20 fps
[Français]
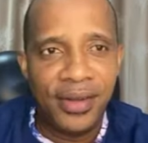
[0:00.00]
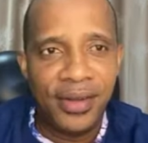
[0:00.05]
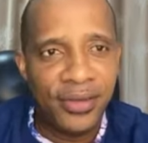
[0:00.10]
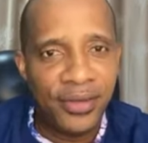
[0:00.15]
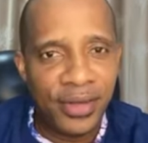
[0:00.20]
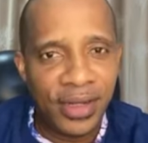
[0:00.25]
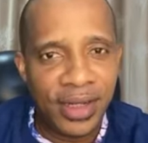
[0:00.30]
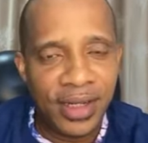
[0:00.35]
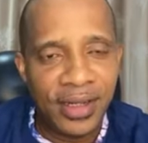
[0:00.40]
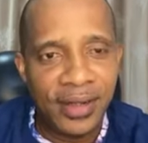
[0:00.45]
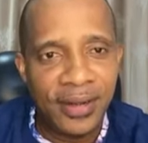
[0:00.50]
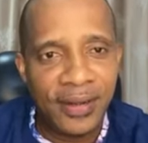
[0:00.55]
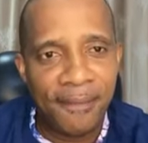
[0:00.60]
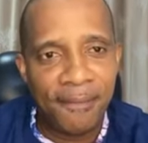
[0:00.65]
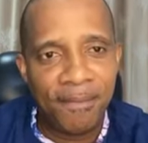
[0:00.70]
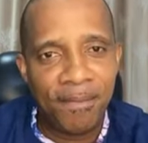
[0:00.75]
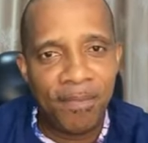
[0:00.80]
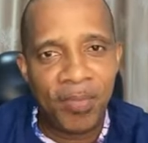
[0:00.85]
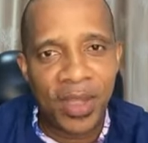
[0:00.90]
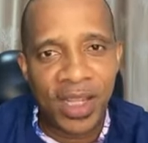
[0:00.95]
voilà,
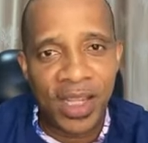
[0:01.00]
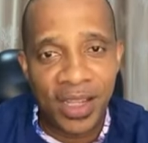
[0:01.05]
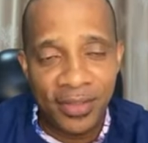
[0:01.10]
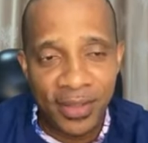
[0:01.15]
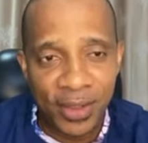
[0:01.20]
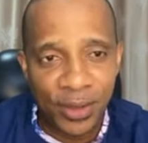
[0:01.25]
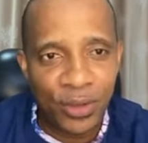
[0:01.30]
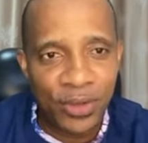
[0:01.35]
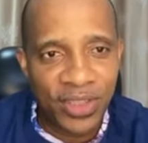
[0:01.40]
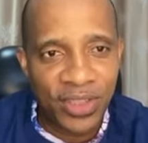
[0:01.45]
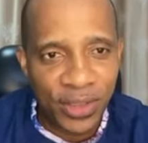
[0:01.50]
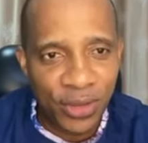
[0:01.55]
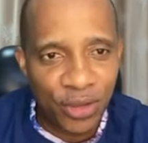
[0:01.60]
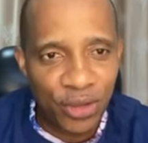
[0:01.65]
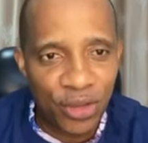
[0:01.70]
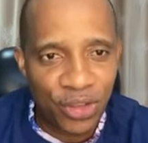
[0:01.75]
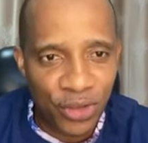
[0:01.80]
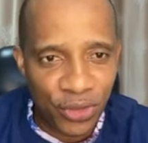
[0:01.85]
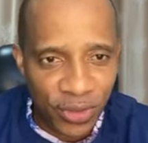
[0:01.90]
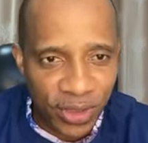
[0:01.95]
avec le
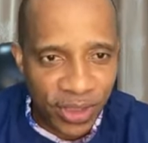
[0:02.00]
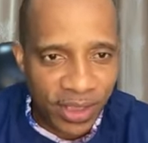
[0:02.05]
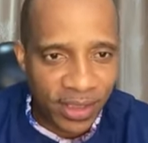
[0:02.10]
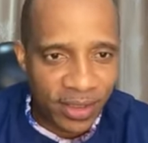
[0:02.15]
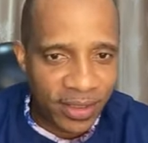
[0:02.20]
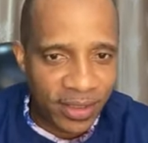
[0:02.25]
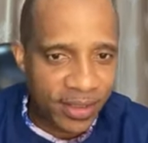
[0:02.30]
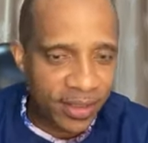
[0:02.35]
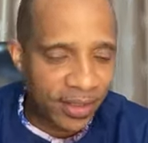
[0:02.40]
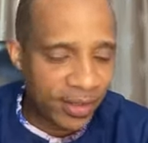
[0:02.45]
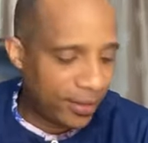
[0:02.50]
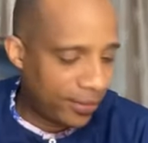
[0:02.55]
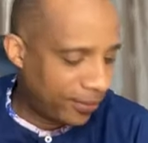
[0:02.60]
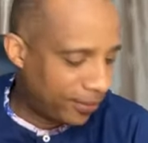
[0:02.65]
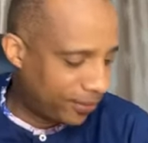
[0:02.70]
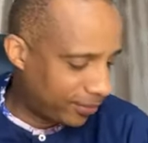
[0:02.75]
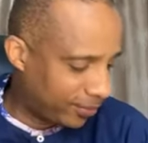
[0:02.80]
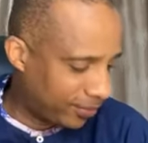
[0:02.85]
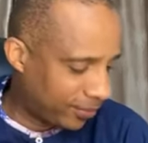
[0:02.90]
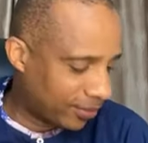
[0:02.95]
Seigneur Jésus-Christ,
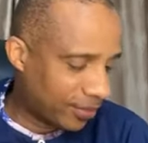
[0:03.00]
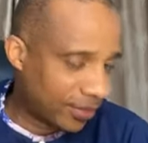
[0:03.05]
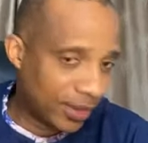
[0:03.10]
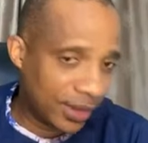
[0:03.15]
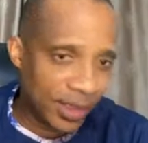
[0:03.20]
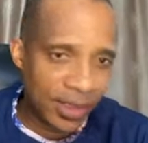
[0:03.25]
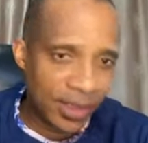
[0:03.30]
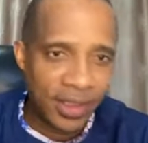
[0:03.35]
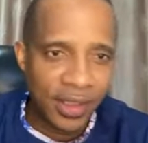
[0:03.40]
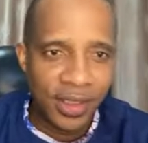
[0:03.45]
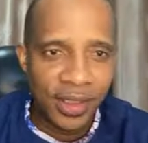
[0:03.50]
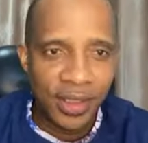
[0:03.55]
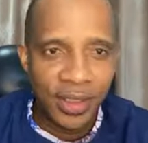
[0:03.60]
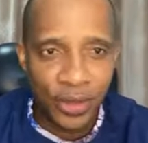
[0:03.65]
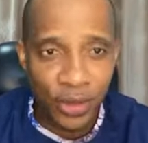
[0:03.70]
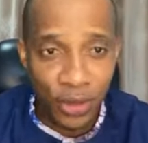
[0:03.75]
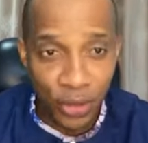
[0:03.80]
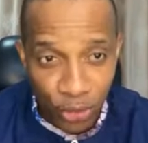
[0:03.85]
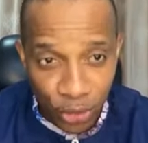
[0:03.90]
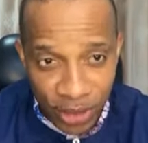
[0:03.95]

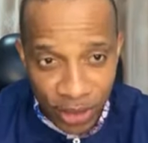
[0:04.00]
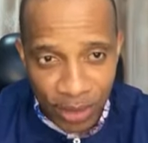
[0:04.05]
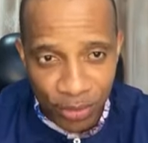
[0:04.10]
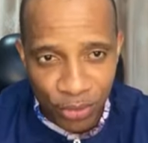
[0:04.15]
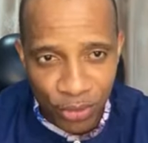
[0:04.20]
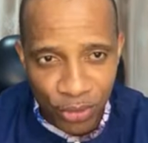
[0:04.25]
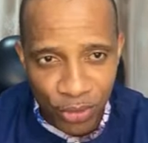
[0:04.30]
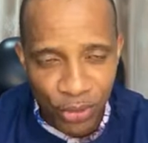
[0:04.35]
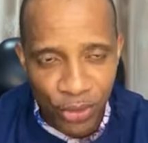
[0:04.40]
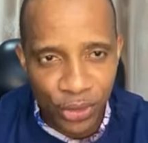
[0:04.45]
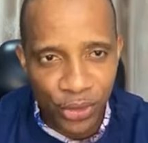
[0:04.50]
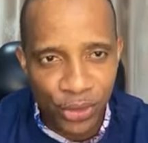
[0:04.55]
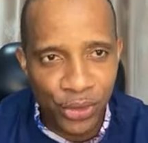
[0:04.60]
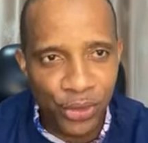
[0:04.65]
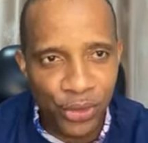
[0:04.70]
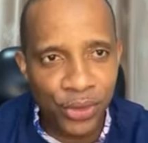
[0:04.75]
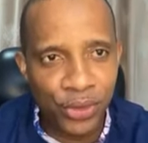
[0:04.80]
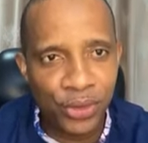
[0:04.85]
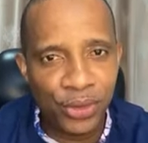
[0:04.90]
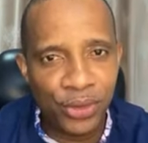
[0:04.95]
le Dieu d'amour, le
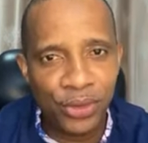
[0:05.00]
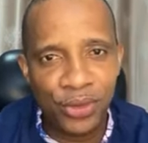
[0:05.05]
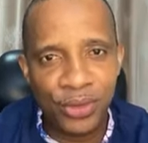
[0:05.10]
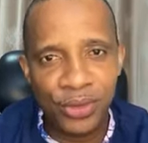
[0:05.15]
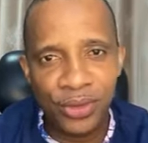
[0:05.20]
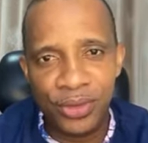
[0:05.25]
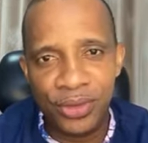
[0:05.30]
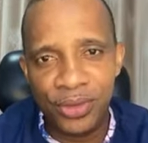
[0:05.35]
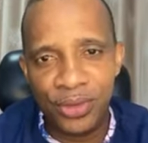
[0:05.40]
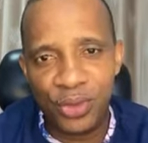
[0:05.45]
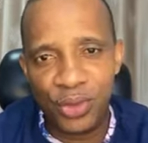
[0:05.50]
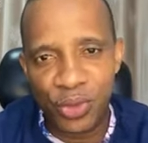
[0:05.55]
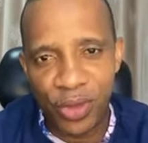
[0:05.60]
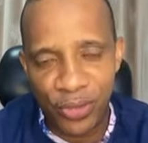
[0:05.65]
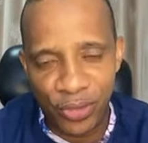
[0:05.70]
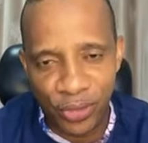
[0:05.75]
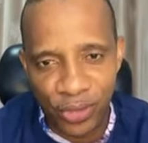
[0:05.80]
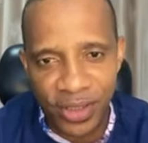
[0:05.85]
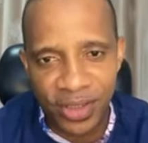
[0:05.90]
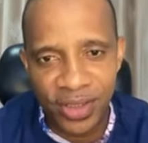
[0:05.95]
Dieu
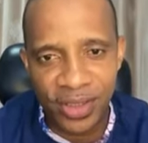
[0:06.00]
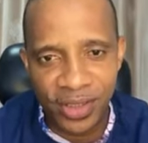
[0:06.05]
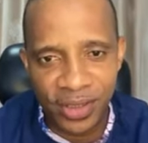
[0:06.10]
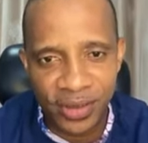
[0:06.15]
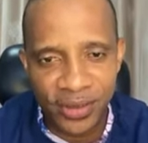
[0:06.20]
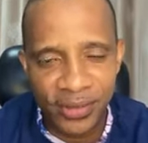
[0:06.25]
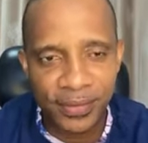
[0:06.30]
trois fois saint.